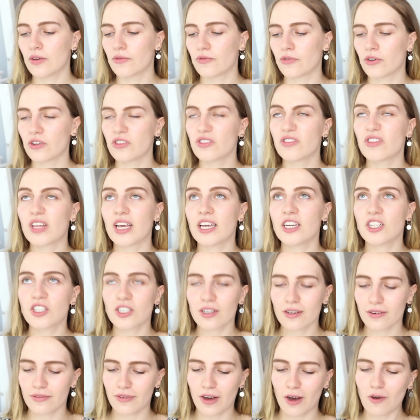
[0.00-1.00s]

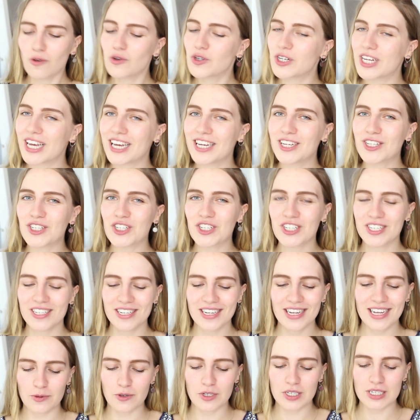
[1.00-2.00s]
Foundation,
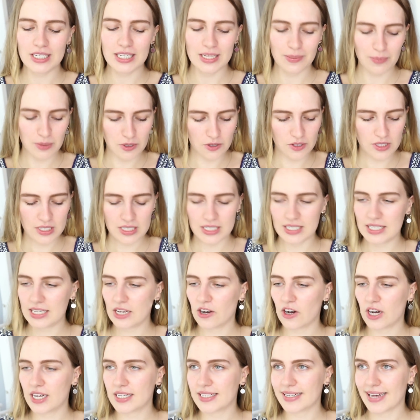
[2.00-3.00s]
Foundation. Und ich benutze
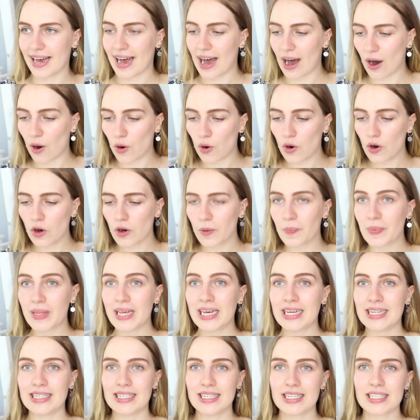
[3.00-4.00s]
die heute auch.
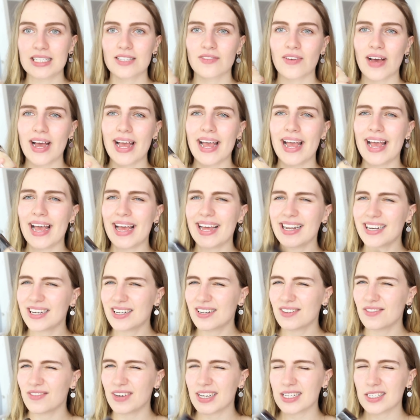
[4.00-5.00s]
Die ist zwar
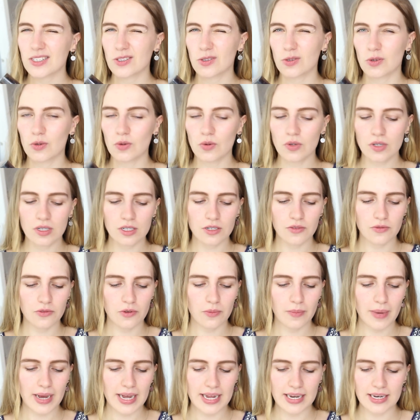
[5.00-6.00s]
etwas zu dunkel
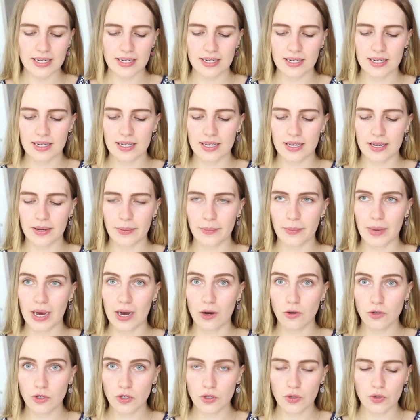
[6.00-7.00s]
für meinen ähm,
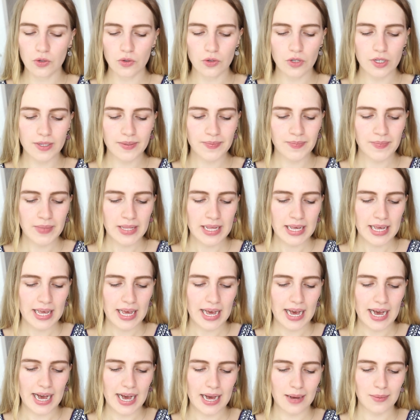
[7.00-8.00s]
Hautton,
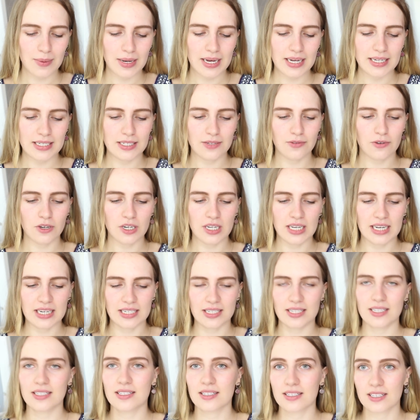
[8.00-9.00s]
aber die von
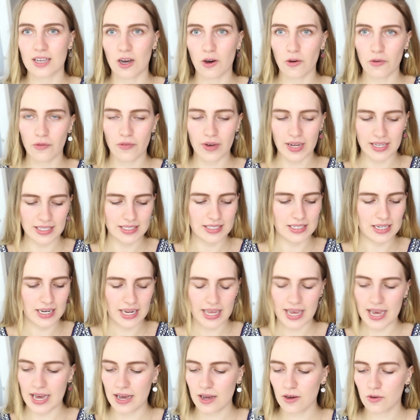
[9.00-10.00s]
Catrice ist auch fast
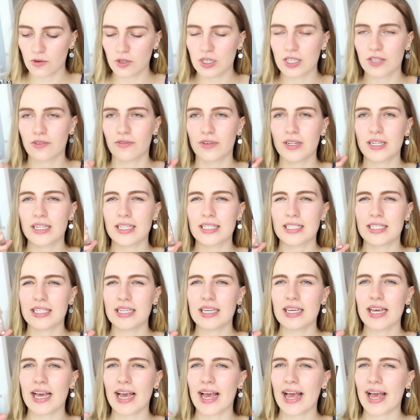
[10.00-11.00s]
leer und ich finde,
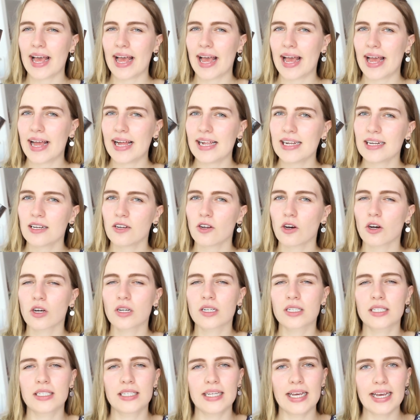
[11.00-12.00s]
die hält noch
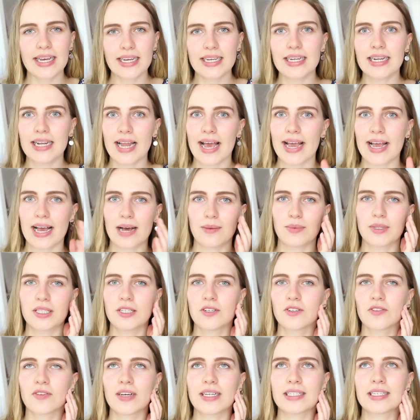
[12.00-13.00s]
einen Ticken länger,
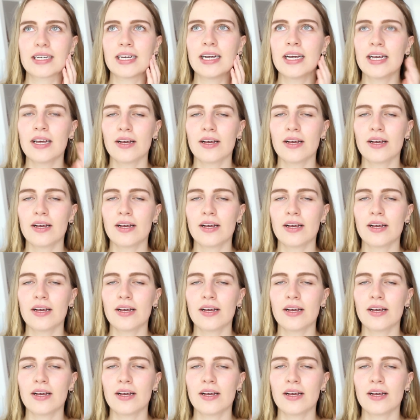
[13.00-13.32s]
beziehungsweise